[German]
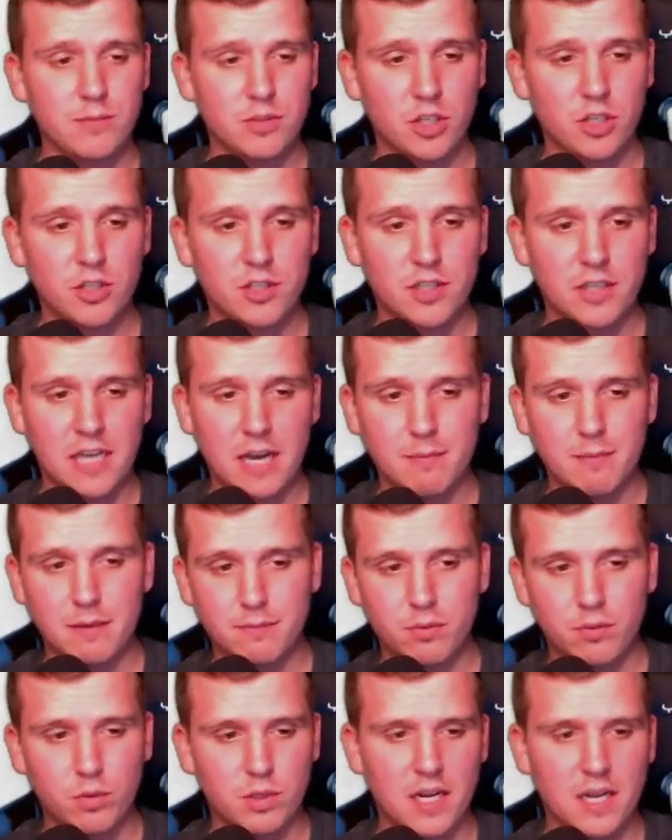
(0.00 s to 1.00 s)
Sonntag, aber
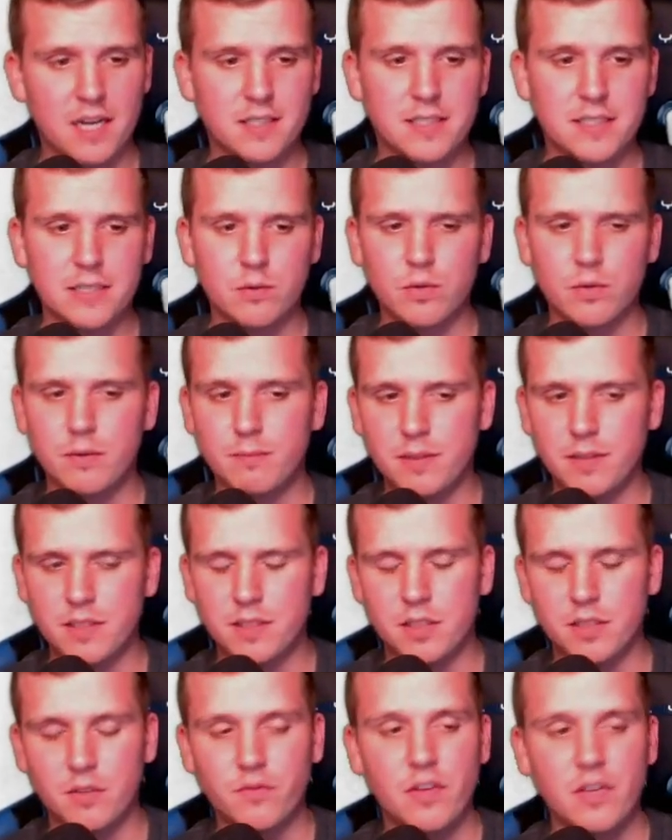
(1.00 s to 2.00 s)
Punkt 18 Uhr bin
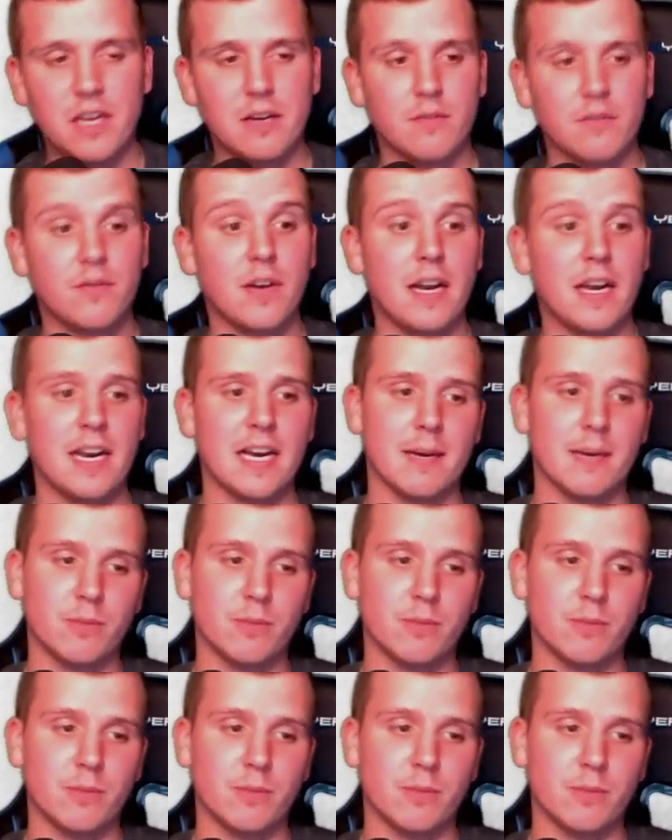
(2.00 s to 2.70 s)
ich auf jeden Fall am